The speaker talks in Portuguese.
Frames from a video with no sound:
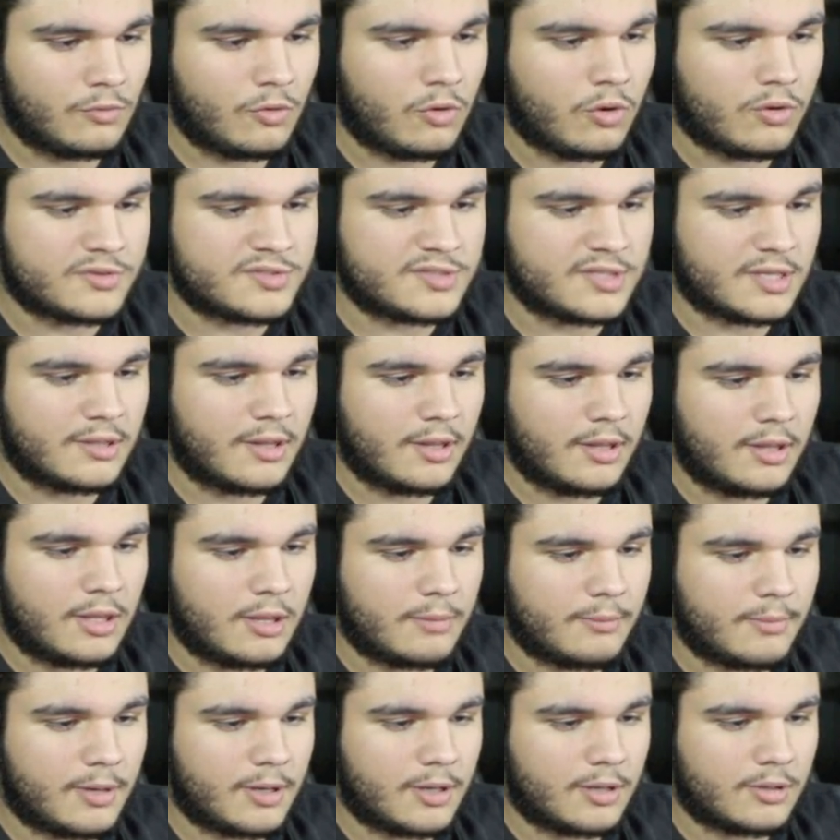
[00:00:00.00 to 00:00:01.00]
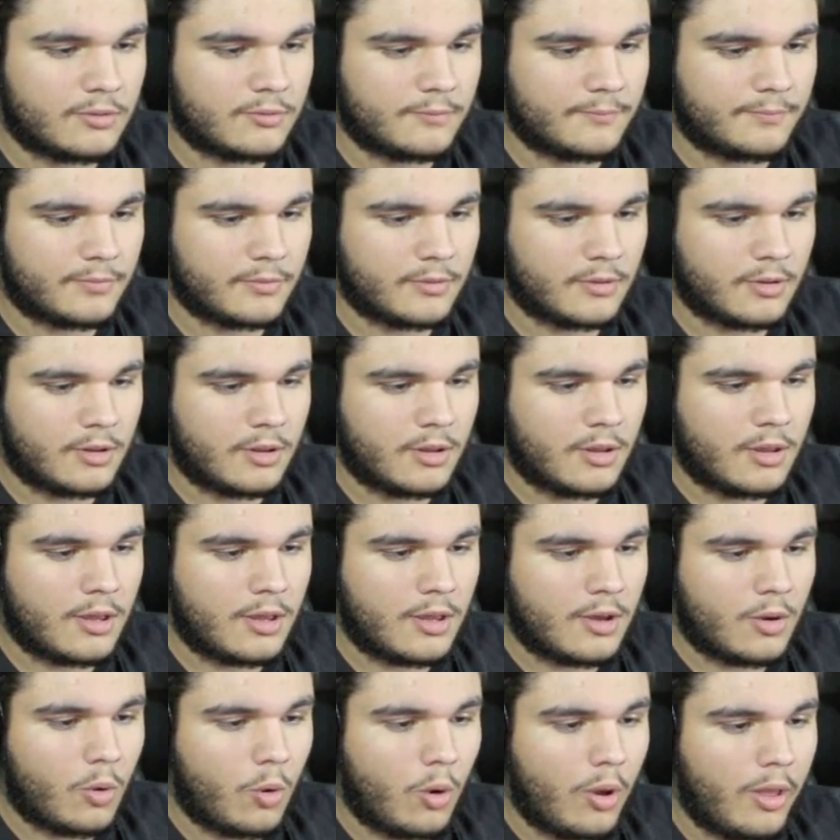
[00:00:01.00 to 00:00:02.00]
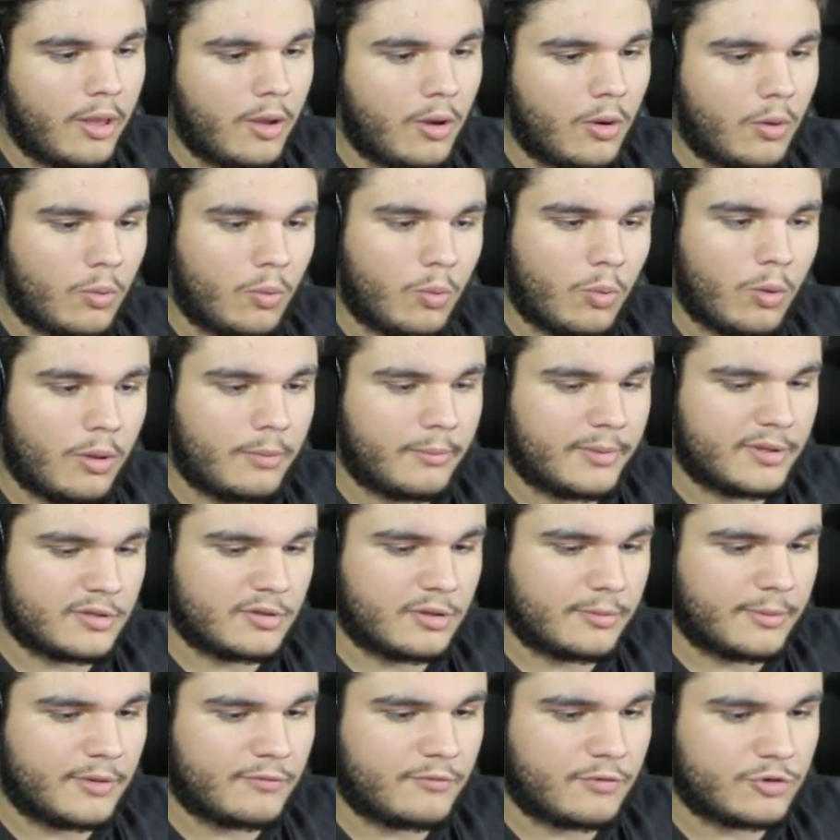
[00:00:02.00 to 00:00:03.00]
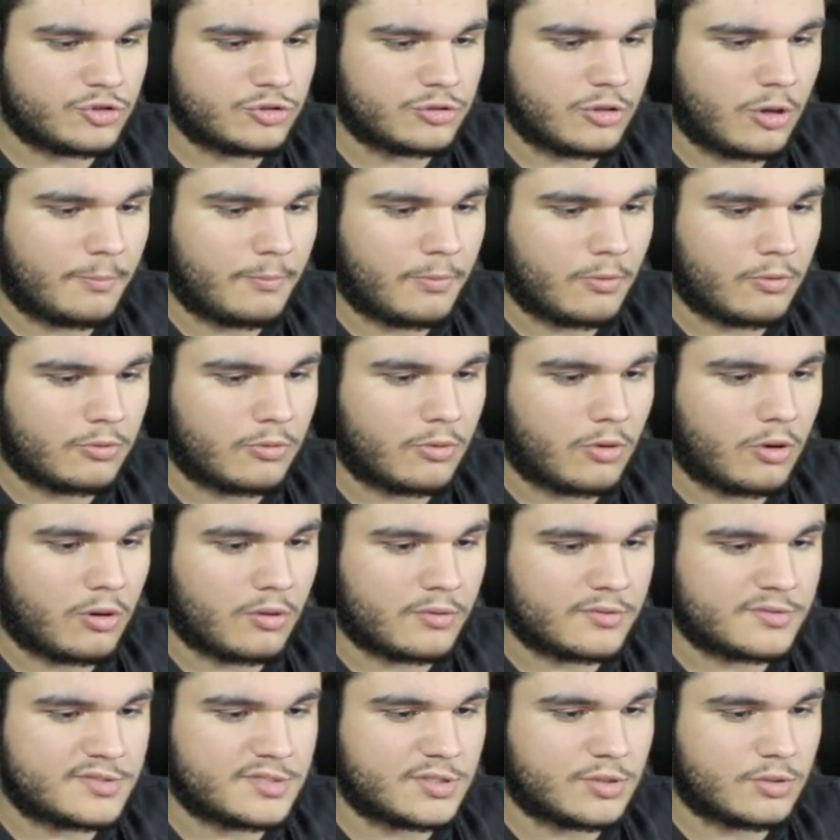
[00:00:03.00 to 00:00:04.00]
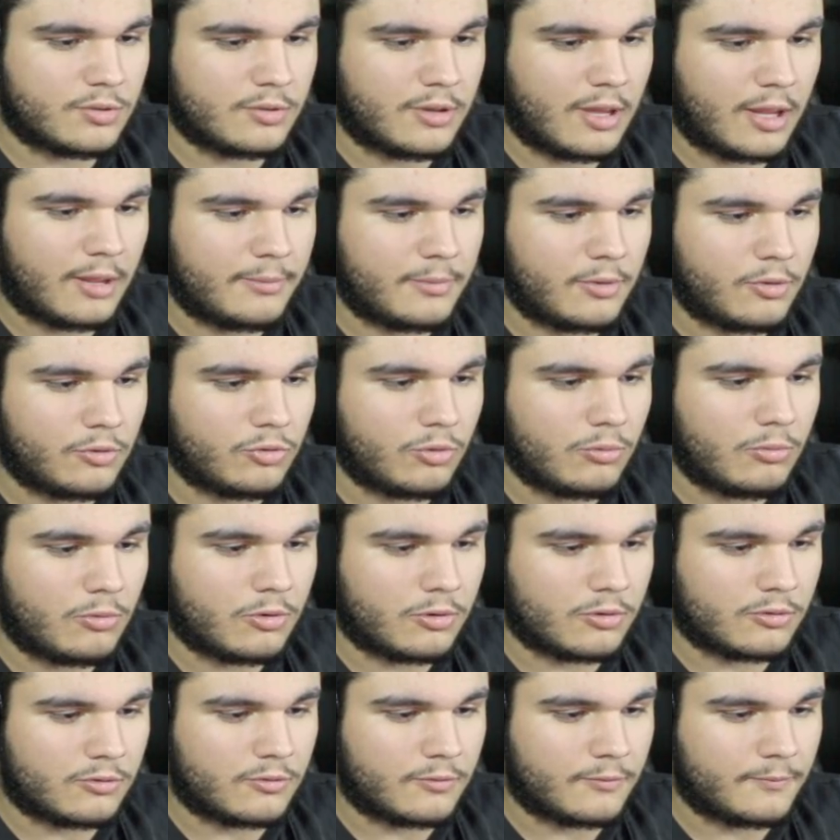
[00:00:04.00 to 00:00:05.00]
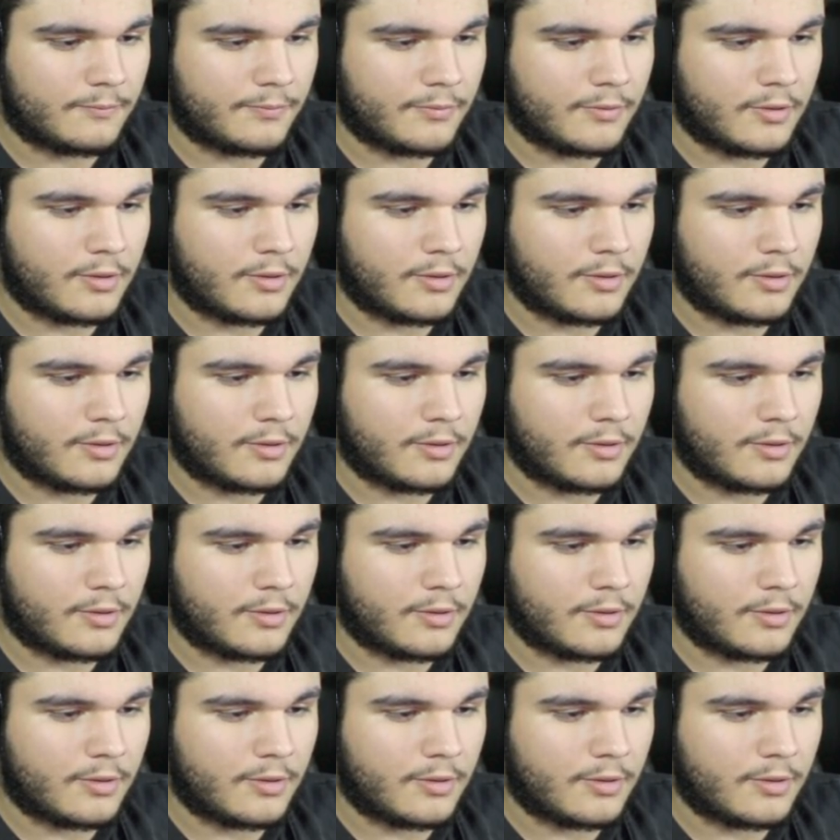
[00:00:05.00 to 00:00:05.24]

Ó, sai daí, mano. Eu, eu, mas eu também não vou ajudar o pouco. Ó, se grudar em mim, eu tô morto.